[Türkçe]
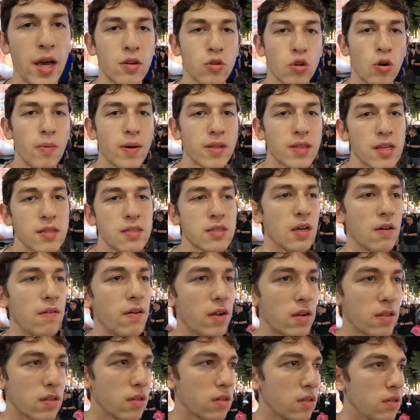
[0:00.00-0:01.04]
hayır domates de
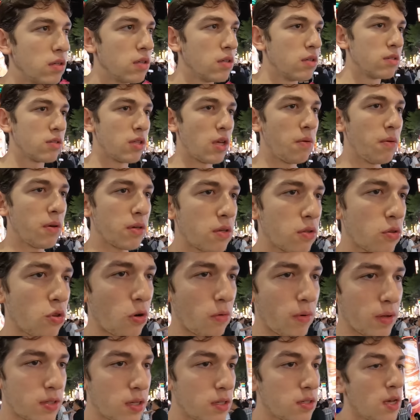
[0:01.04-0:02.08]
vardı. Demek ki
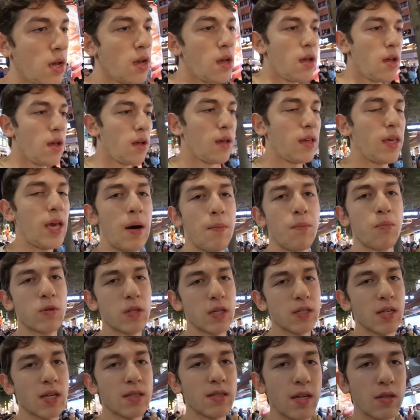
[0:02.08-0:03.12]
domates... Ya
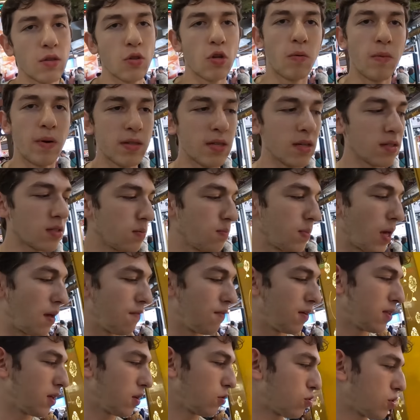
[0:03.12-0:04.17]
burada zaten domatesi
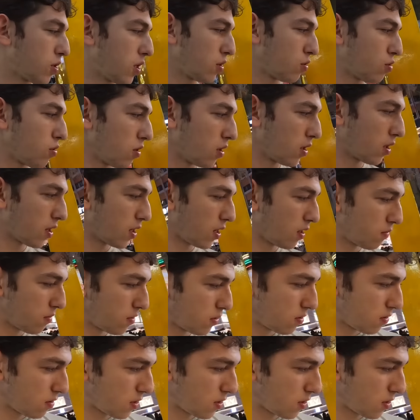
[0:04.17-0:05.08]
meyve diye tüketiyorlar abi.